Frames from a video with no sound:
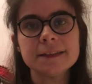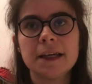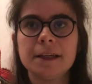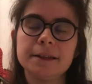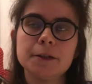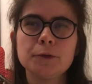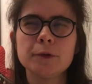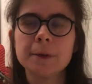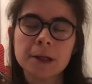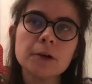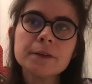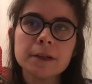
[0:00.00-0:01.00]
ça a été une de
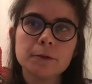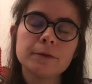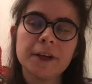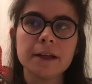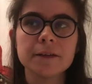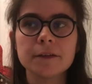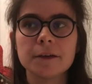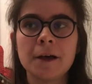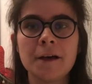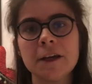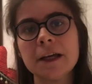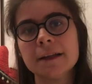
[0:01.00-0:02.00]
mes grandes découvertes
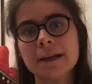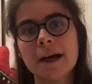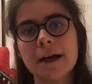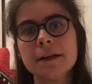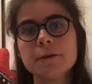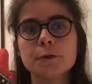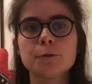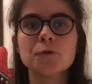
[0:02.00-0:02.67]
avec Anna Arendt,